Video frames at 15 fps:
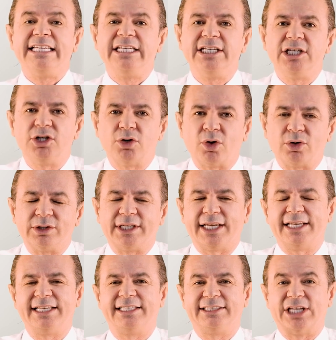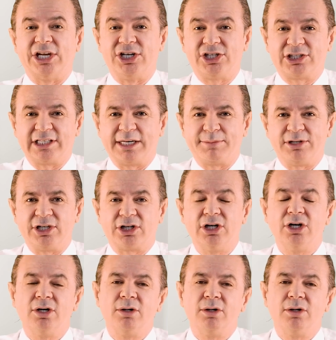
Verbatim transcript: iyi yönde değiştirebilir.